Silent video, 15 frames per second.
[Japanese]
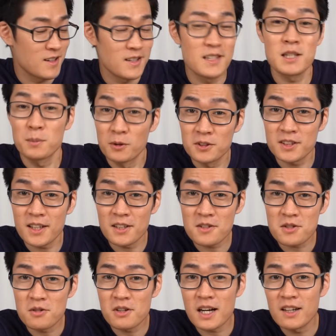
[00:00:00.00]
スポンサーの
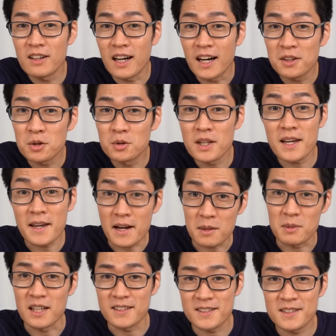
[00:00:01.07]
紹介は後でや
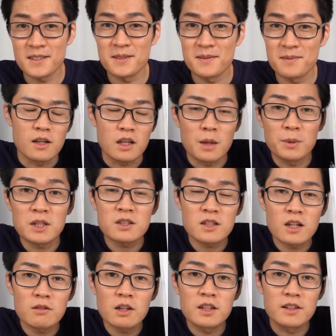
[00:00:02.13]
ります。
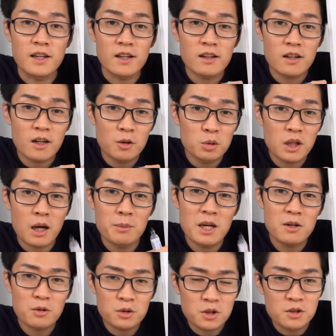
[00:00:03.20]
キャパシターは電荷を貯
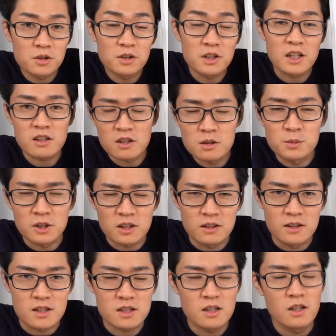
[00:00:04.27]
めることのできる部
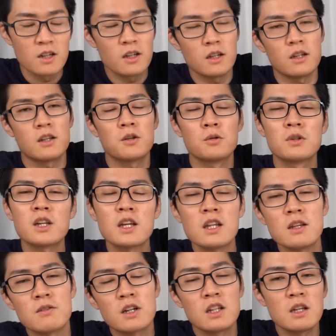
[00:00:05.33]
品です。基本的
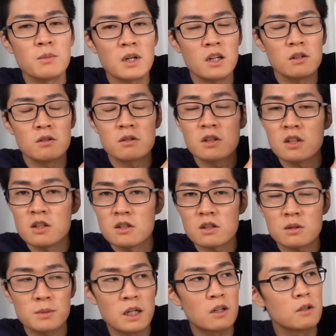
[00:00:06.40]
にはにまいの金
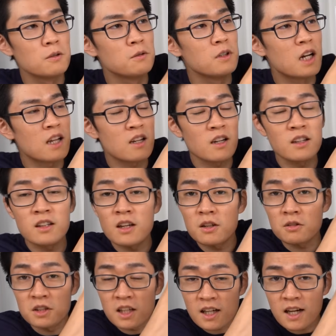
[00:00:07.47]
属板を触れない程
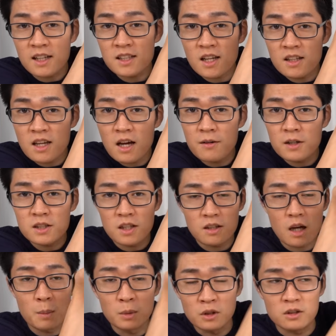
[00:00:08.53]
度に重ね合わせ
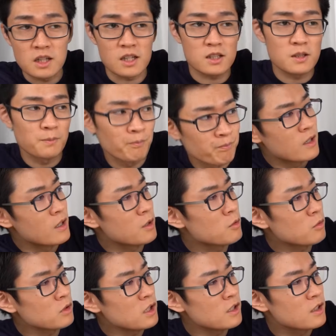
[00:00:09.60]
たものです。
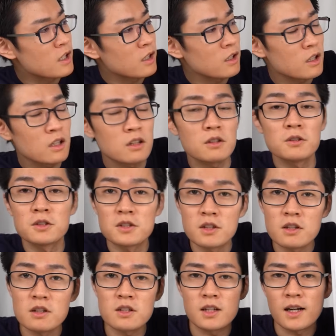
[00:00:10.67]
ここに電源と
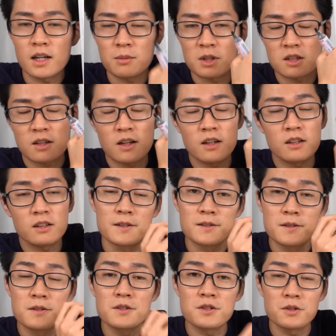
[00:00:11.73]
スイッチがありますが、
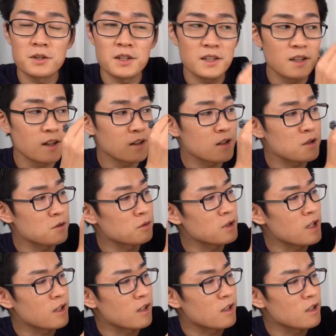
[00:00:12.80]
スイッチを開いた状
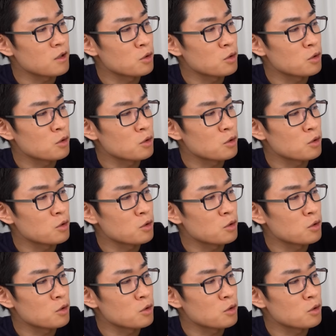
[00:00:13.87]
態から